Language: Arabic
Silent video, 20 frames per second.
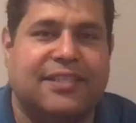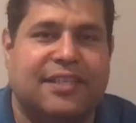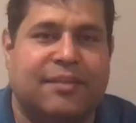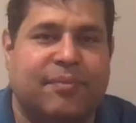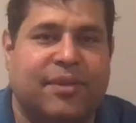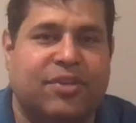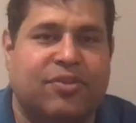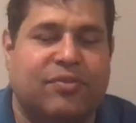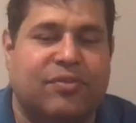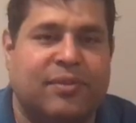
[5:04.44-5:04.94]
زي
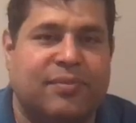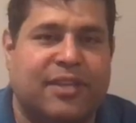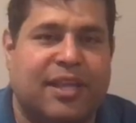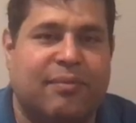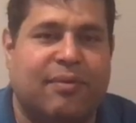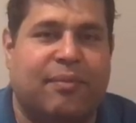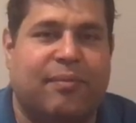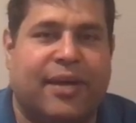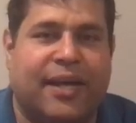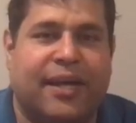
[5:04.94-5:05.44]
ما انتم اللي
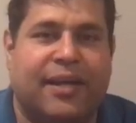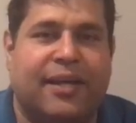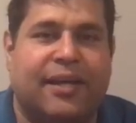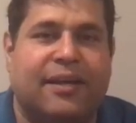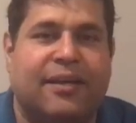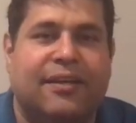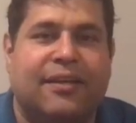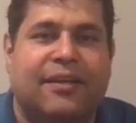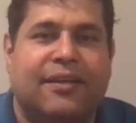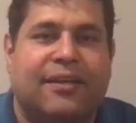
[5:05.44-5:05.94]
متابع
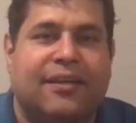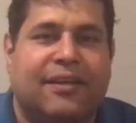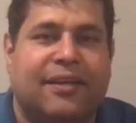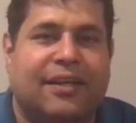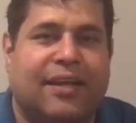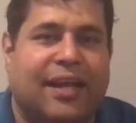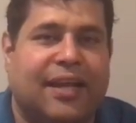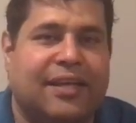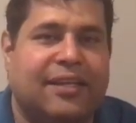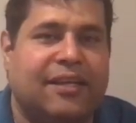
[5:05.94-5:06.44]
معايا
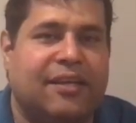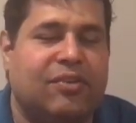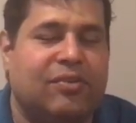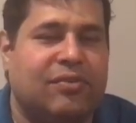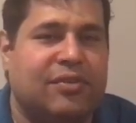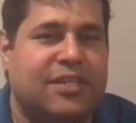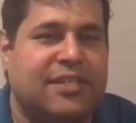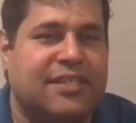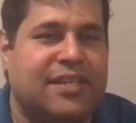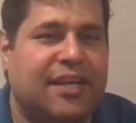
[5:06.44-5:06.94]
العاده
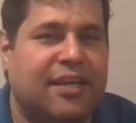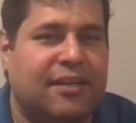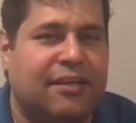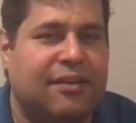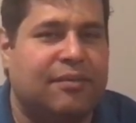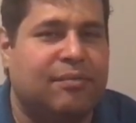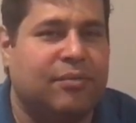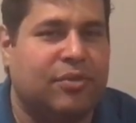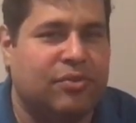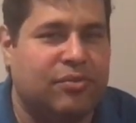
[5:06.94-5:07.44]
انه
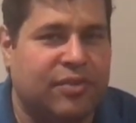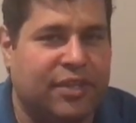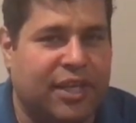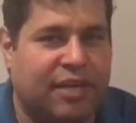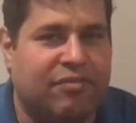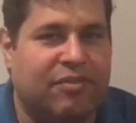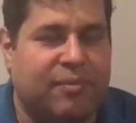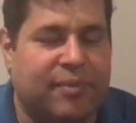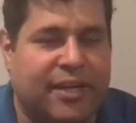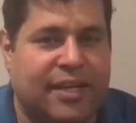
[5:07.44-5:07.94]
الجزائر بتكون
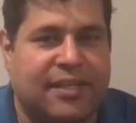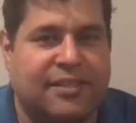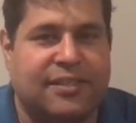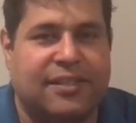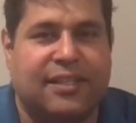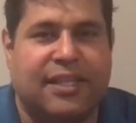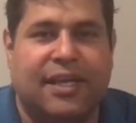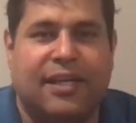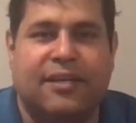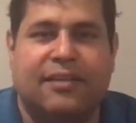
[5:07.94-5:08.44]
هي في المركز
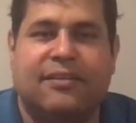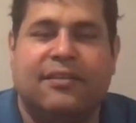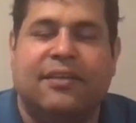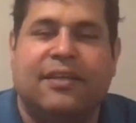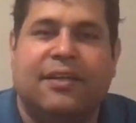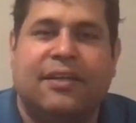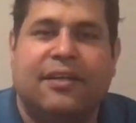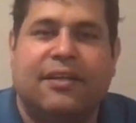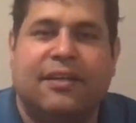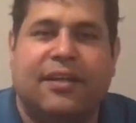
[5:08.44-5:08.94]
الثالث
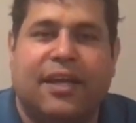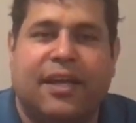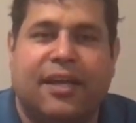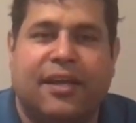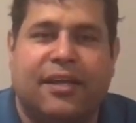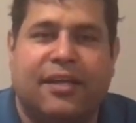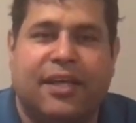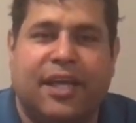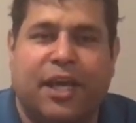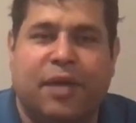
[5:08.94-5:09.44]

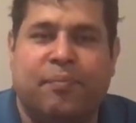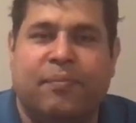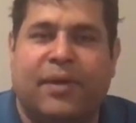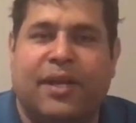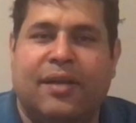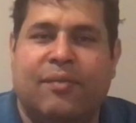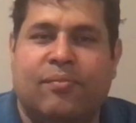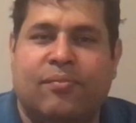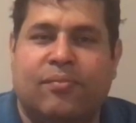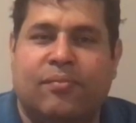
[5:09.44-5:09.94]
لكن يا اما
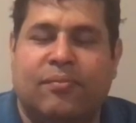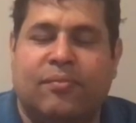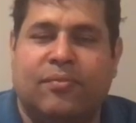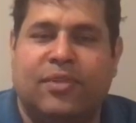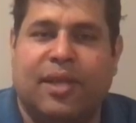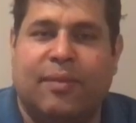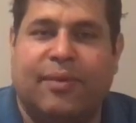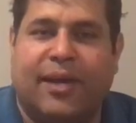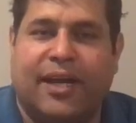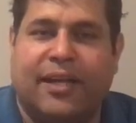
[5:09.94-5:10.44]

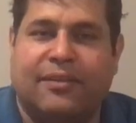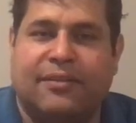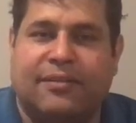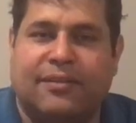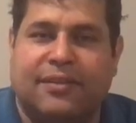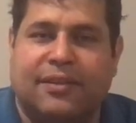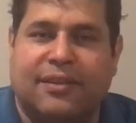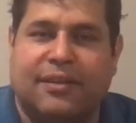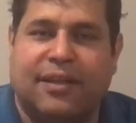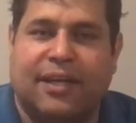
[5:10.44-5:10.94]

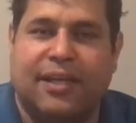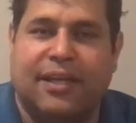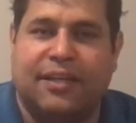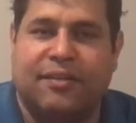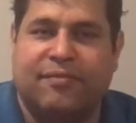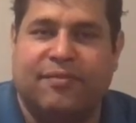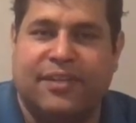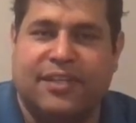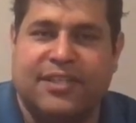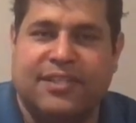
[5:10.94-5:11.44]
المتابعات
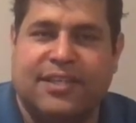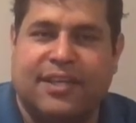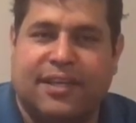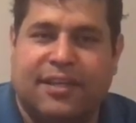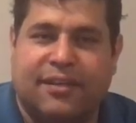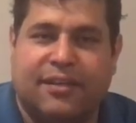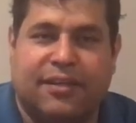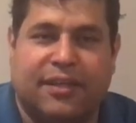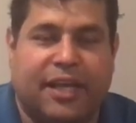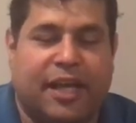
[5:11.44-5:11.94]
قلت في
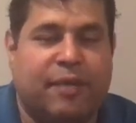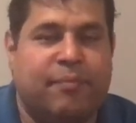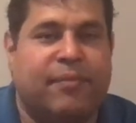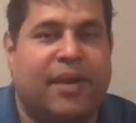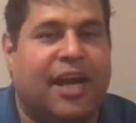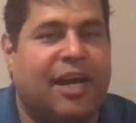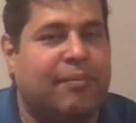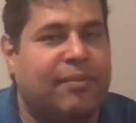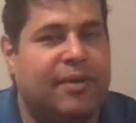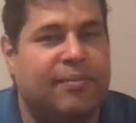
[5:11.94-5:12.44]
الجزائر يا اما
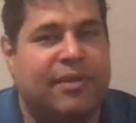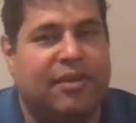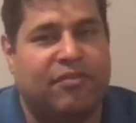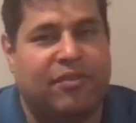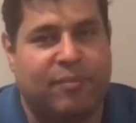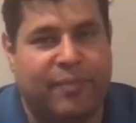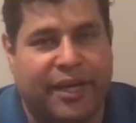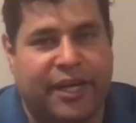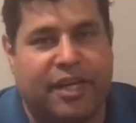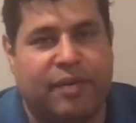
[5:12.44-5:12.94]
حبايبنا في
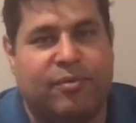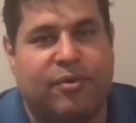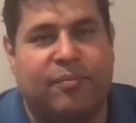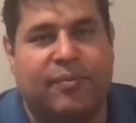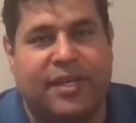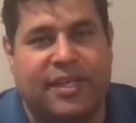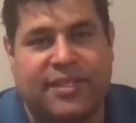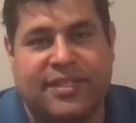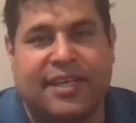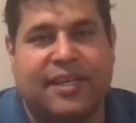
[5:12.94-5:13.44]
المغرب
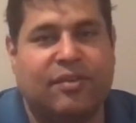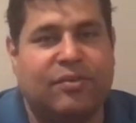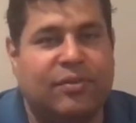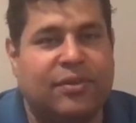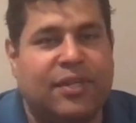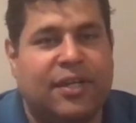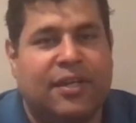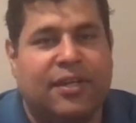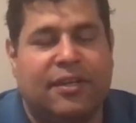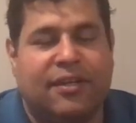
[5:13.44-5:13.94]
هم اللي زادوا
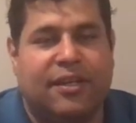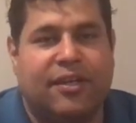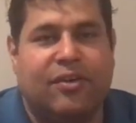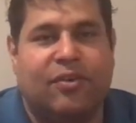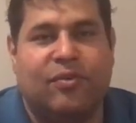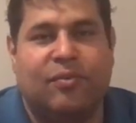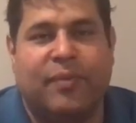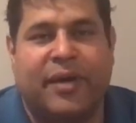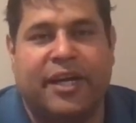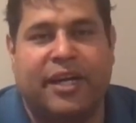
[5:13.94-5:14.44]

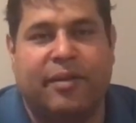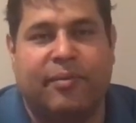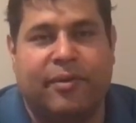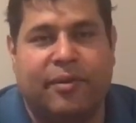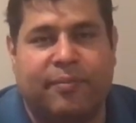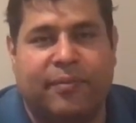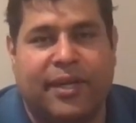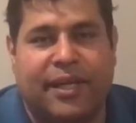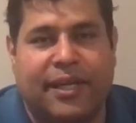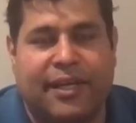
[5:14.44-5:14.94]
لانه المغرب
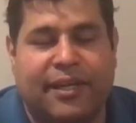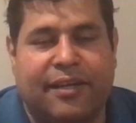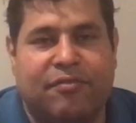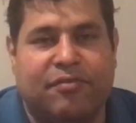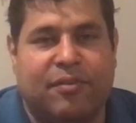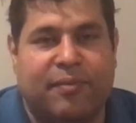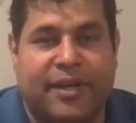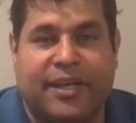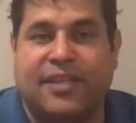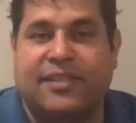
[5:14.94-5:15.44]
هم اللي
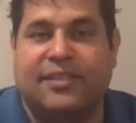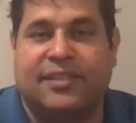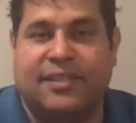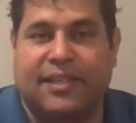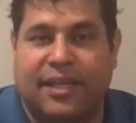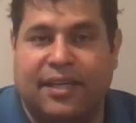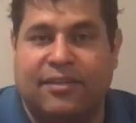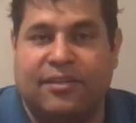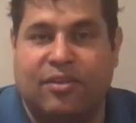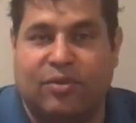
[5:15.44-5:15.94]
في المركز
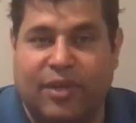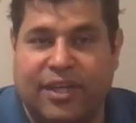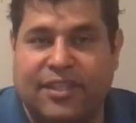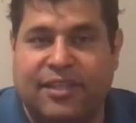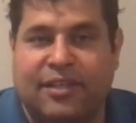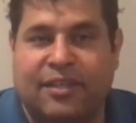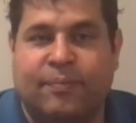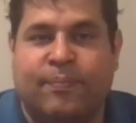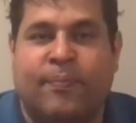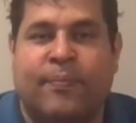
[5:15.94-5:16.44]
الثالث
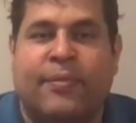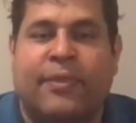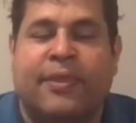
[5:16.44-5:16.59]
دلوقتي